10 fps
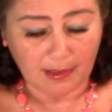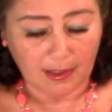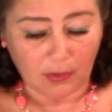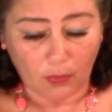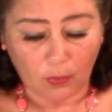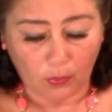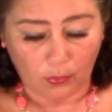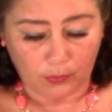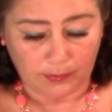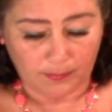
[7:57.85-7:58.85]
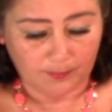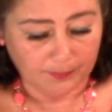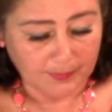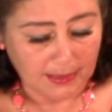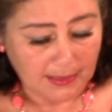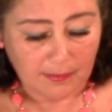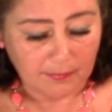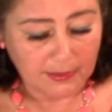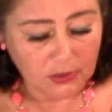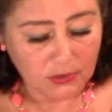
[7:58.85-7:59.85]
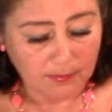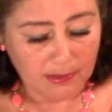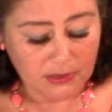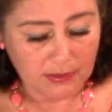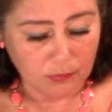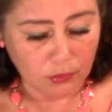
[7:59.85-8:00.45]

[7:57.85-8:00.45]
как окунь. В нашем местном